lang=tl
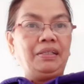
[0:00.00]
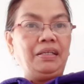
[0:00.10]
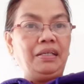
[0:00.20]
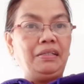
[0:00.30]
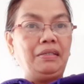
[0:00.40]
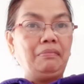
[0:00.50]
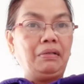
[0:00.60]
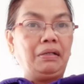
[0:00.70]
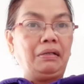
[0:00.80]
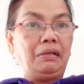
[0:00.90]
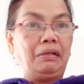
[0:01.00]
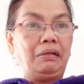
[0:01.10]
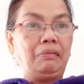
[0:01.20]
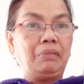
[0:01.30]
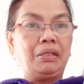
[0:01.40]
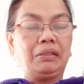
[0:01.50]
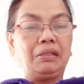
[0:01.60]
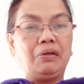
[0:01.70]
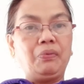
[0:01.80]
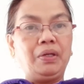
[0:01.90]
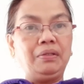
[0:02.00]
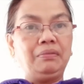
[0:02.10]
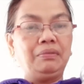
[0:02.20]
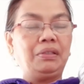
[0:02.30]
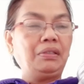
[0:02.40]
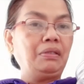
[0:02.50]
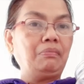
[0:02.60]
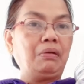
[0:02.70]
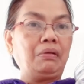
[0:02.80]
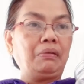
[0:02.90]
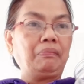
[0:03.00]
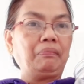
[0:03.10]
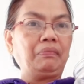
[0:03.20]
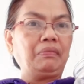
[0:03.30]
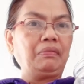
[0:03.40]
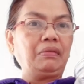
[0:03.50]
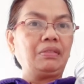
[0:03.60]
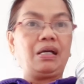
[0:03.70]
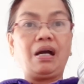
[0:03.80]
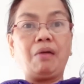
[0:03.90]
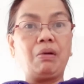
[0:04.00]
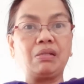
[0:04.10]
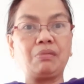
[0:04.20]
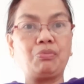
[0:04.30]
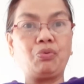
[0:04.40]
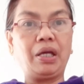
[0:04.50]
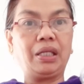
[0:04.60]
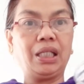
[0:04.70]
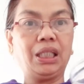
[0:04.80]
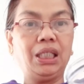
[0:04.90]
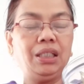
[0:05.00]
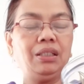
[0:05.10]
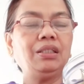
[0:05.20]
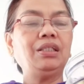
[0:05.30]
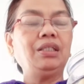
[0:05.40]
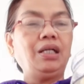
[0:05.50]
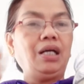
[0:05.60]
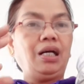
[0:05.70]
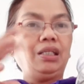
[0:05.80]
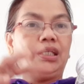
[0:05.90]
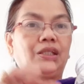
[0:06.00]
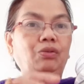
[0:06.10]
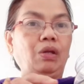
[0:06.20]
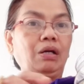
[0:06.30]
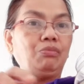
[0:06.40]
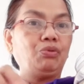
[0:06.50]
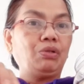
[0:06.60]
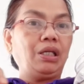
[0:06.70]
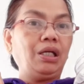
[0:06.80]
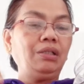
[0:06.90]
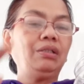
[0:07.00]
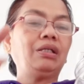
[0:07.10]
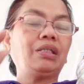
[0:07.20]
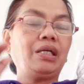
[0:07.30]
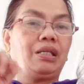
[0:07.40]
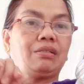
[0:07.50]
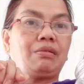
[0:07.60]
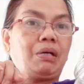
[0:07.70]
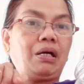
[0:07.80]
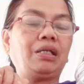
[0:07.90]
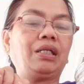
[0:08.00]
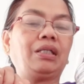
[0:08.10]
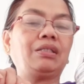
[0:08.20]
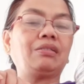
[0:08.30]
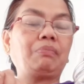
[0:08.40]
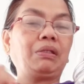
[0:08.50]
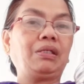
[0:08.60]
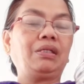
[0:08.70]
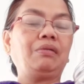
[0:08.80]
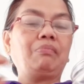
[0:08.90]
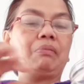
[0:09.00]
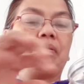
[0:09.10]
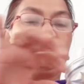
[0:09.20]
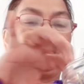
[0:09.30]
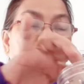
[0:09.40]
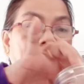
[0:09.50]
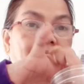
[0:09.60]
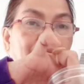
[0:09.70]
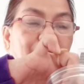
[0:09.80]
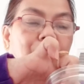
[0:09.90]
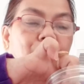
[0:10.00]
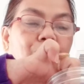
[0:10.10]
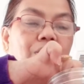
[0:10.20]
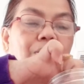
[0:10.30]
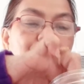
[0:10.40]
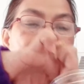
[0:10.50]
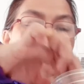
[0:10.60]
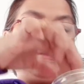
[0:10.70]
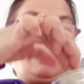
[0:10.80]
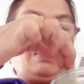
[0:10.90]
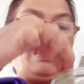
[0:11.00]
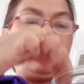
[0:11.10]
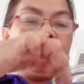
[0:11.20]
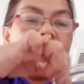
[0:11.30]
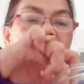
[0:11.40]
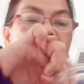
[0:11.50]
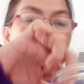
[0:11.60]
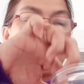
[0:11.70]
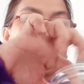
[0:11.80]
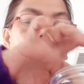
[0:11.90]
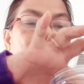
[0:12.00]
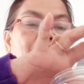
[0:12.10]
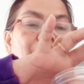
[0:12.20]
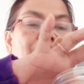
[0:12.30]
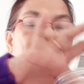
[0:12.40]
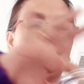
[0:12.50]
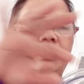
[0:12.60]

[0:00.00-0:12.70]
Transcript: hindi mabigat gawin, hindi ma sagabal sa buhay natin. Andito lang, mura lang, andiyan lang sa bahay natin, sa paligid, mabibili lang natin ng mura. Gagawin natin ito guys.